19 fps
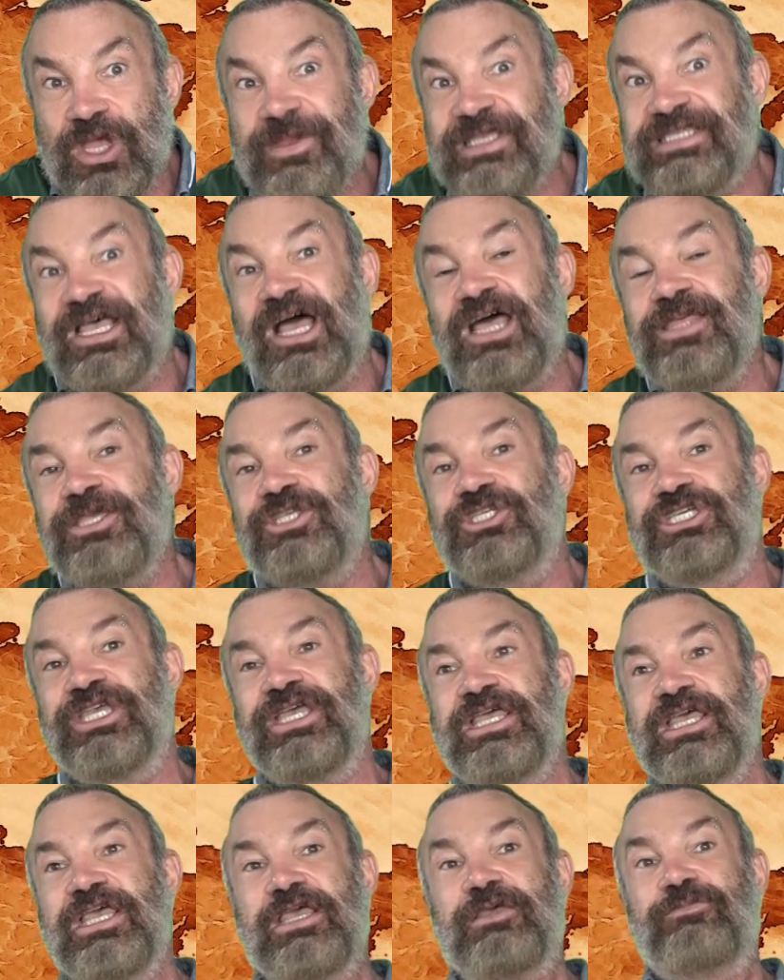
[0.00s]
Ama
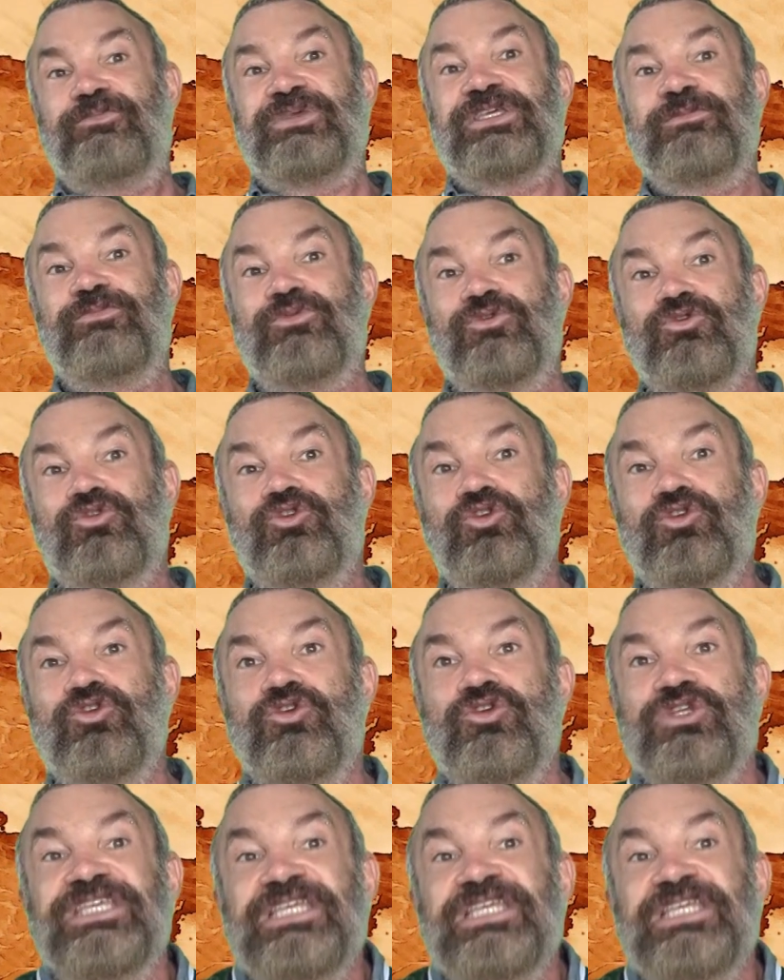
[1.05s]
sadece bir büyücülüğün,